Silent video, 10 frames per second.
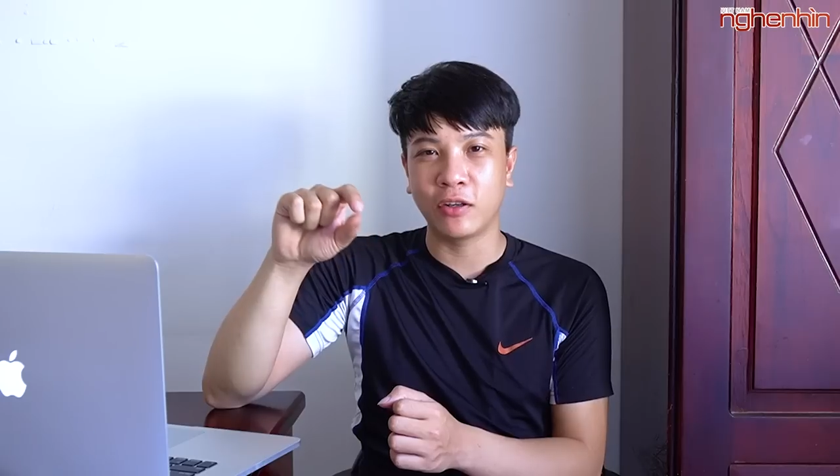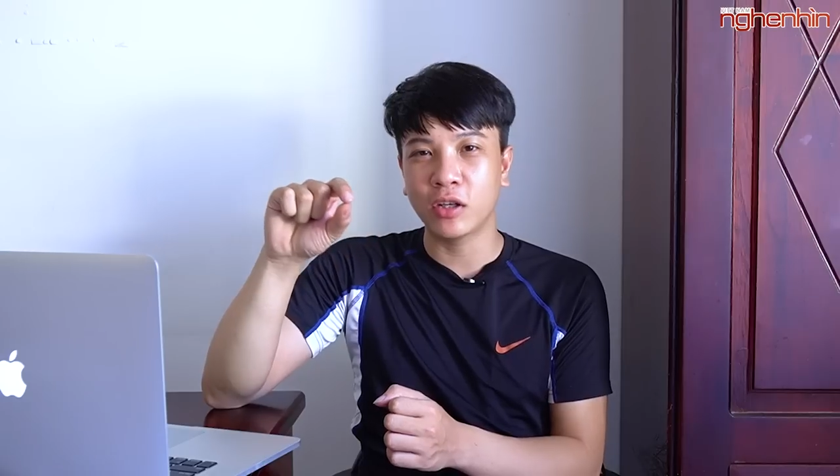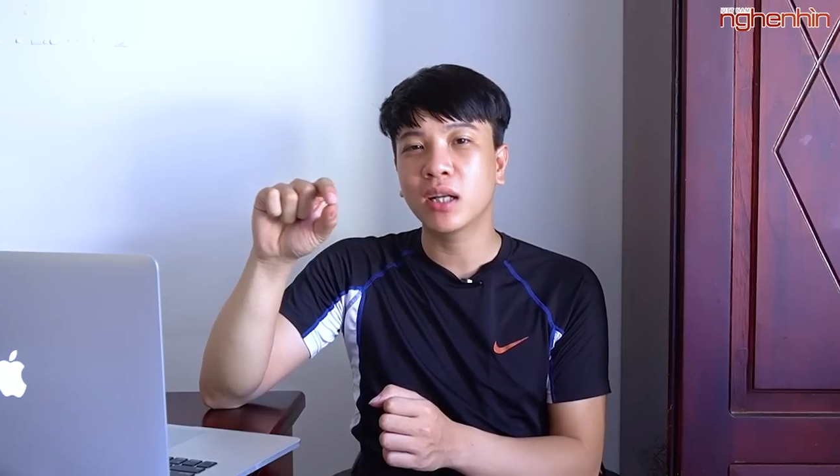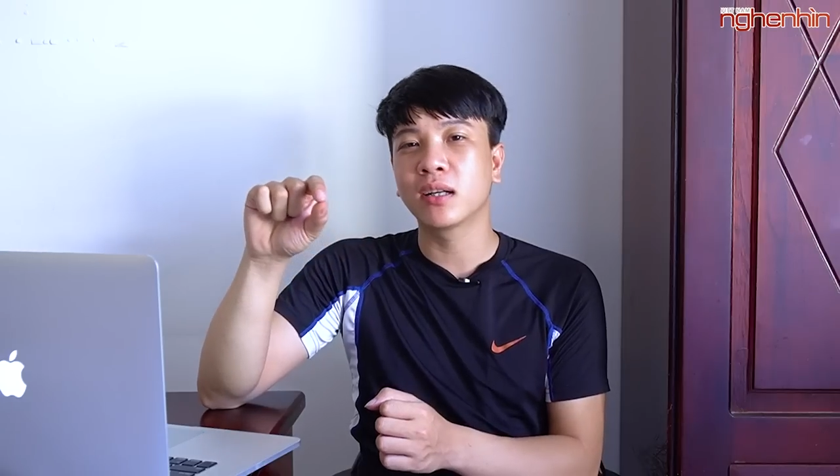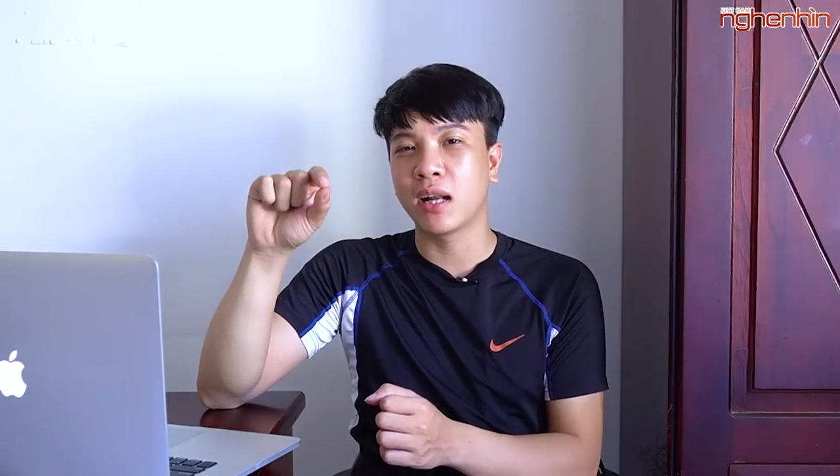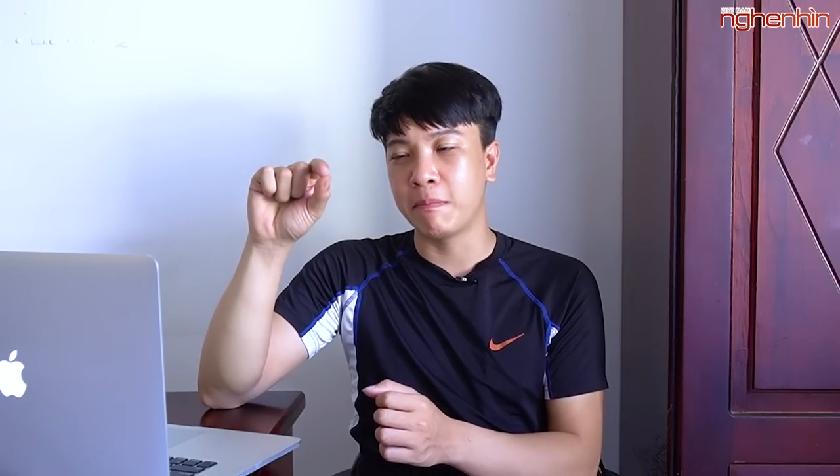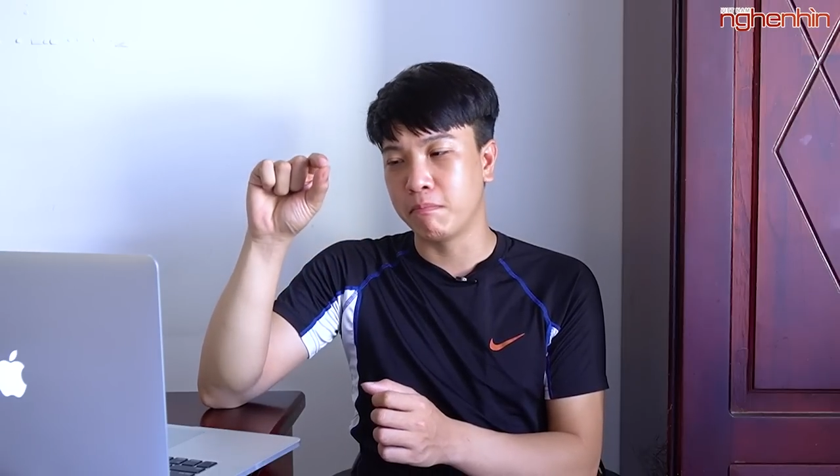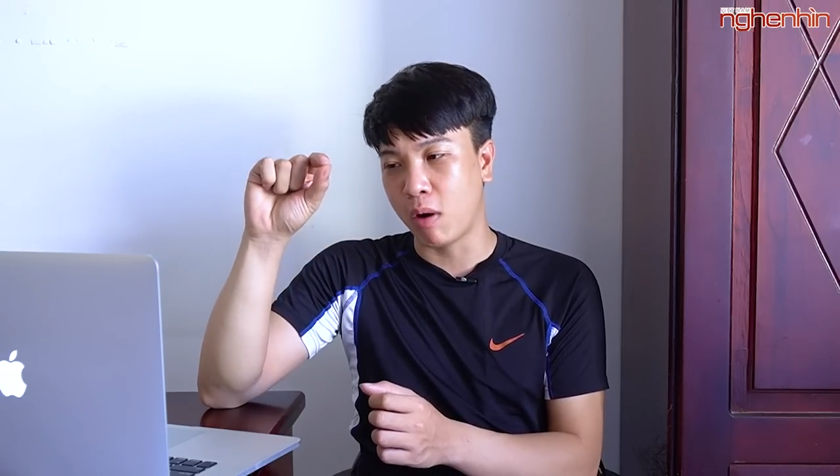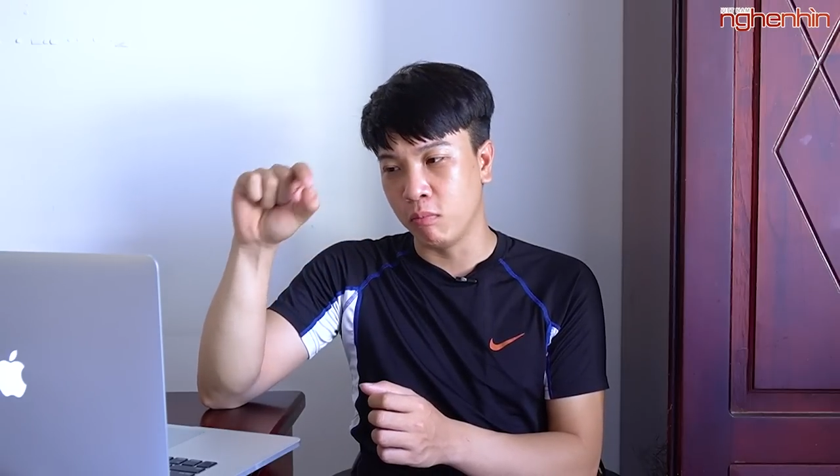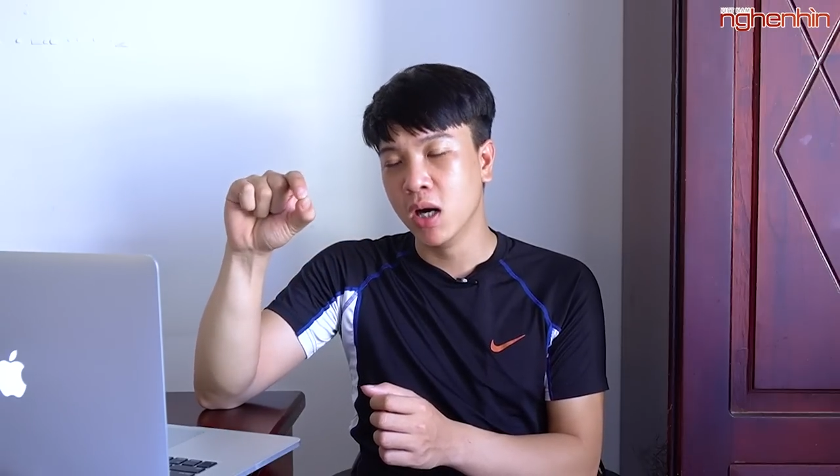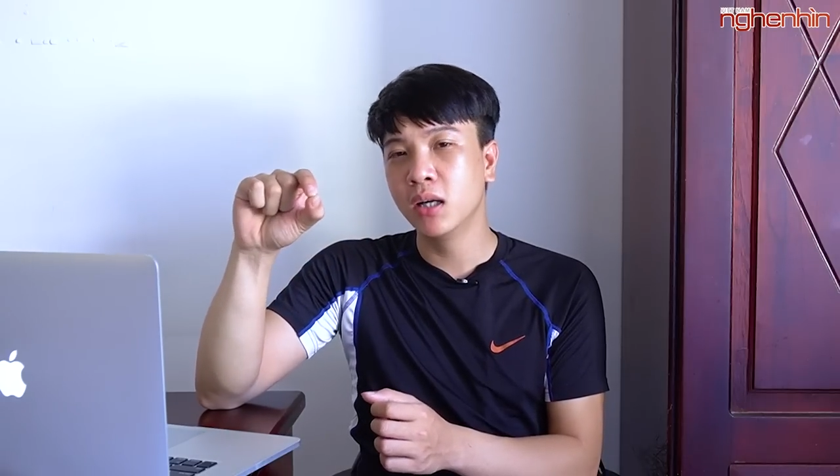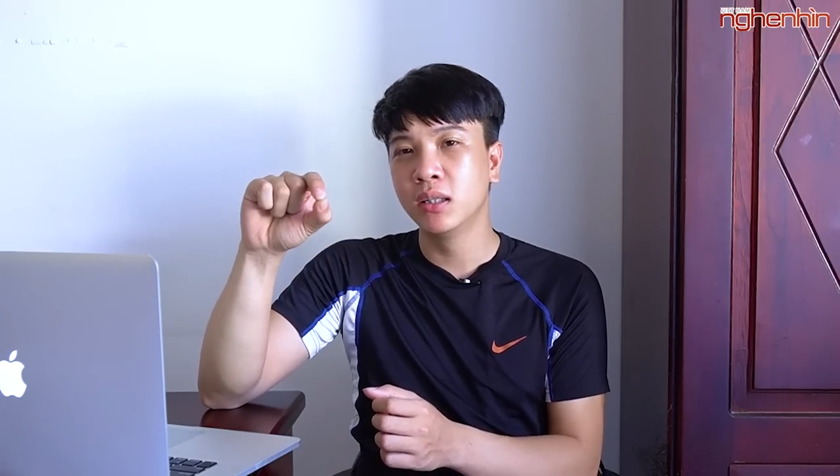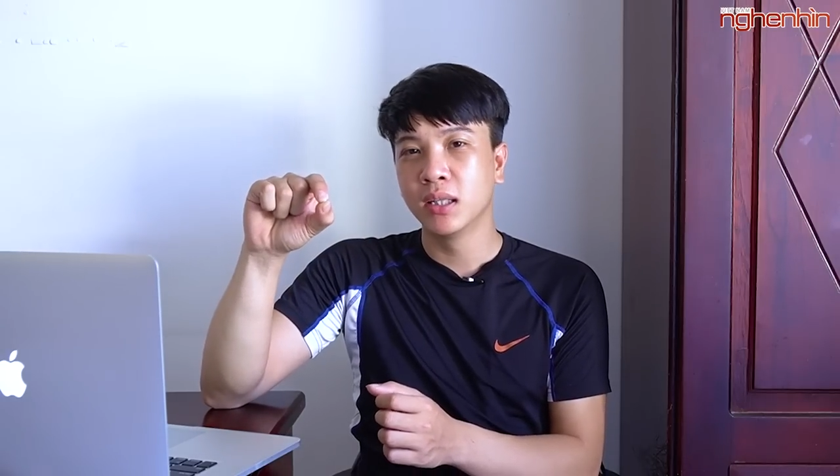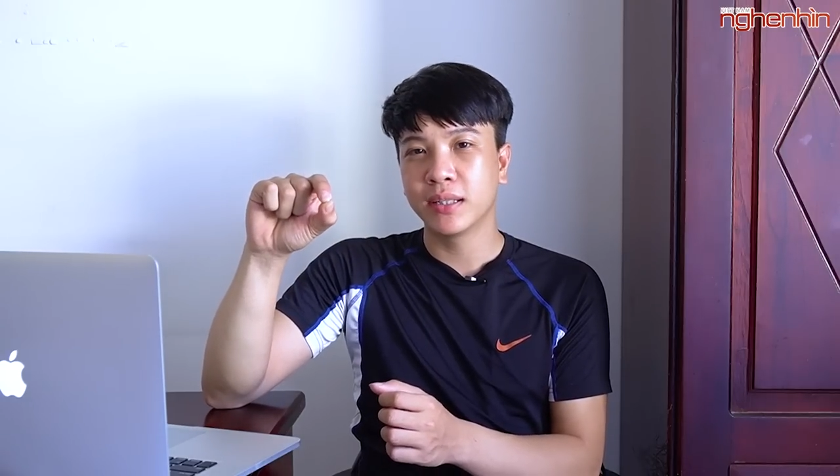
nó đã được làm mỏng hơn